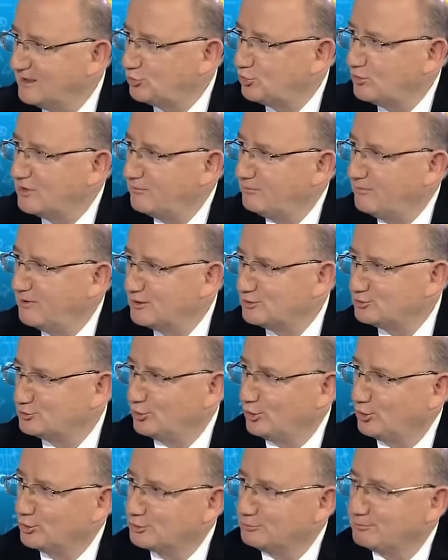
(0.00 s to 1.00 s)
İTÜ'den
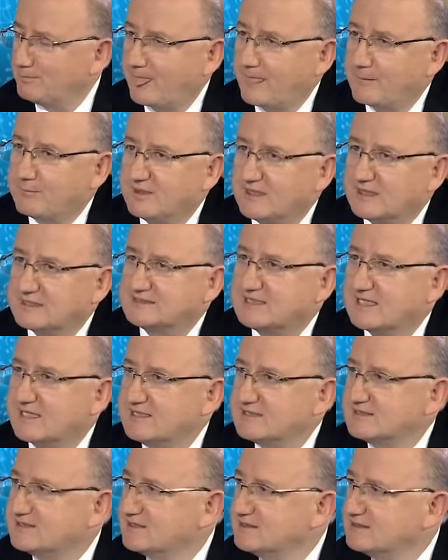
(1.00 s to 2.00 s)
mezun oldum. Bir
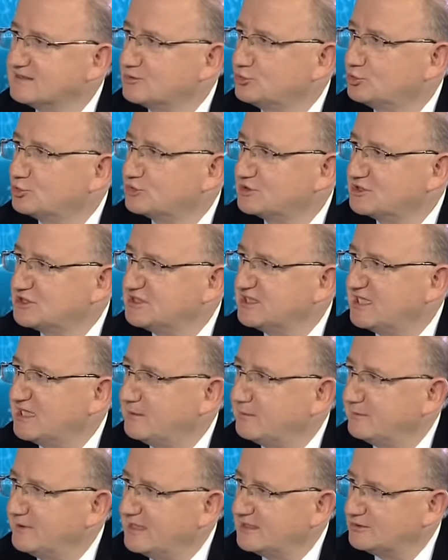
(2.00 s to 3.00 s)
8 yıllık yurt dışı
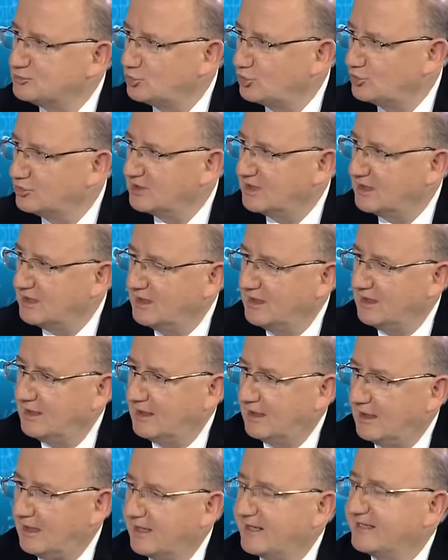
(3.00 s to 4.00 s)
deneyimimden sonra
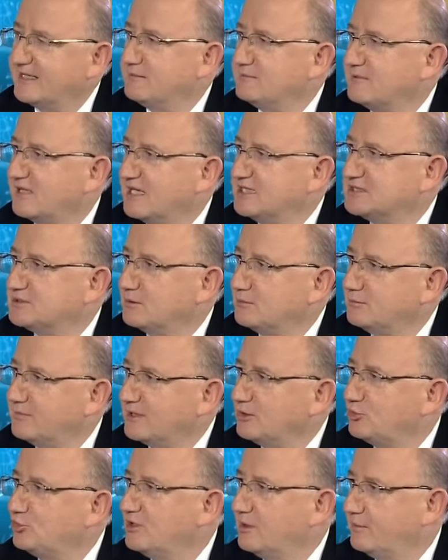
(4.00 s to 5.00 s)
akademik
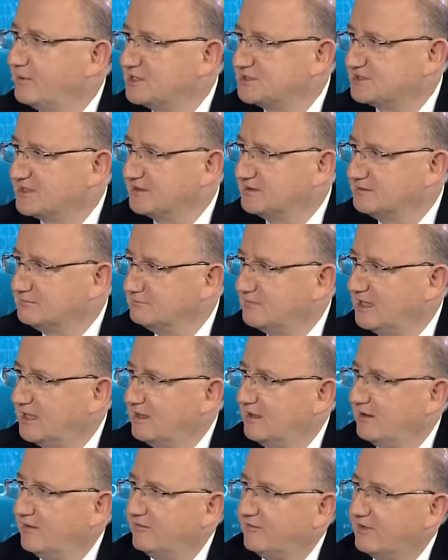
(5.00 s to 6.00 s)
yaşamıma İTÜ'de başladım.
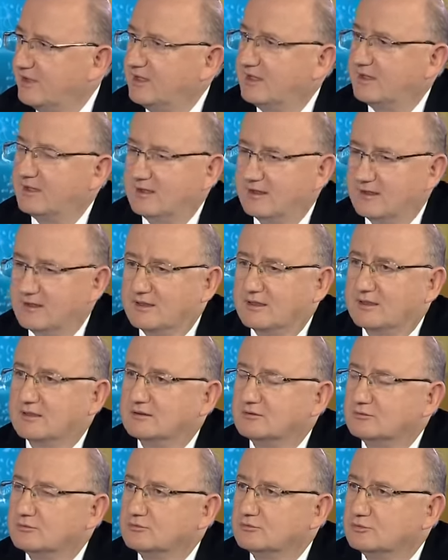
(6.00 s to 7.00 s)
Evet. Ve e,
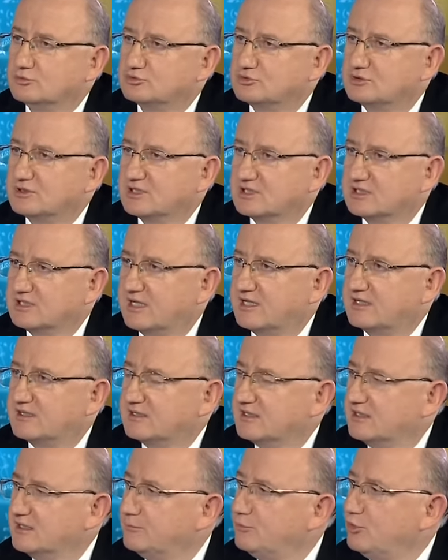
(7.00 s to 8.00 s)
uzun
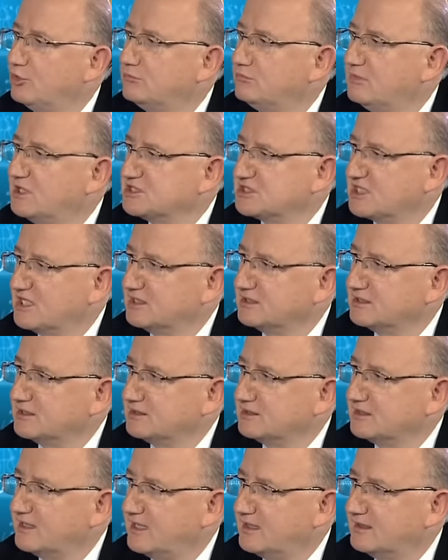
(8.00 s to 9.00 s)
yıllar bölüm
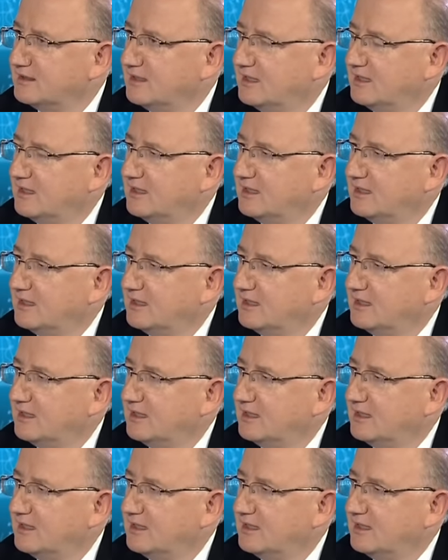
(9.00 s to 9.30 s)
başkanlığından